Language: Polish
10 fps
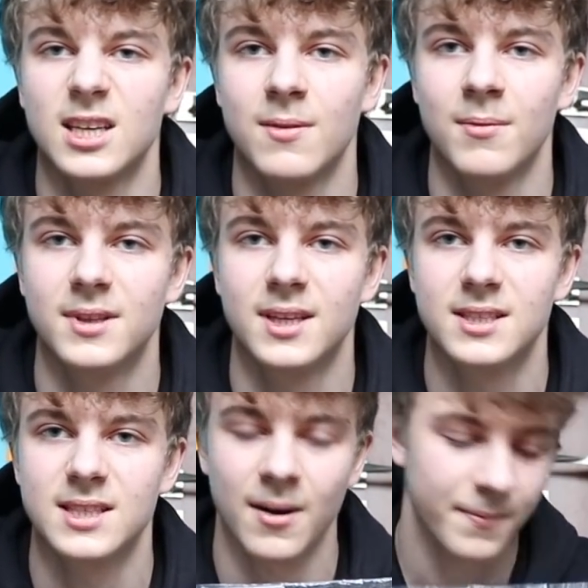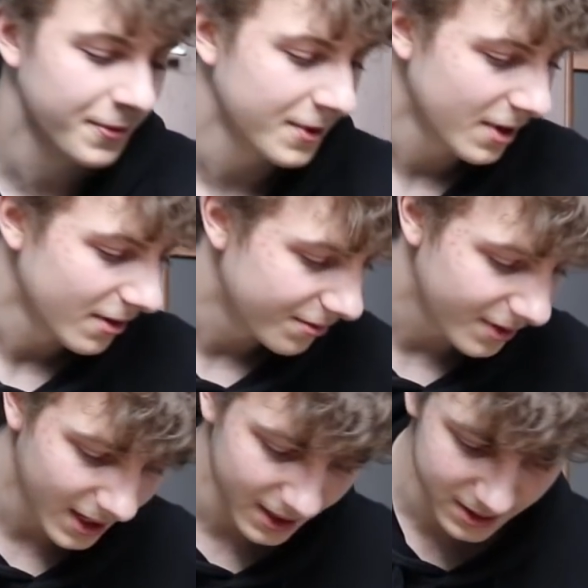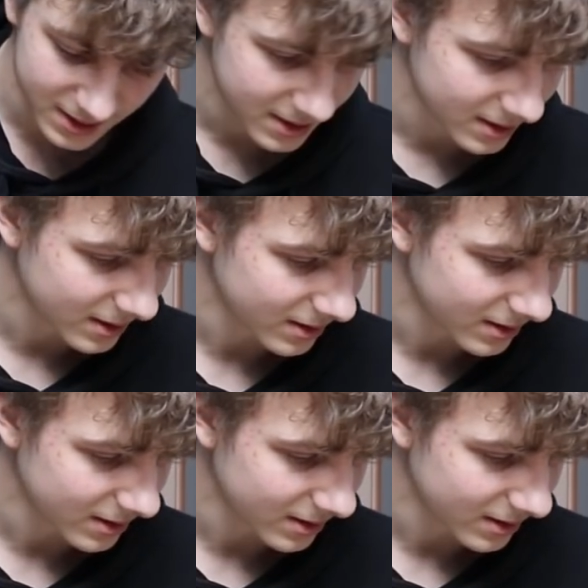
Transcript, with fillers: też mamy ten sam, więc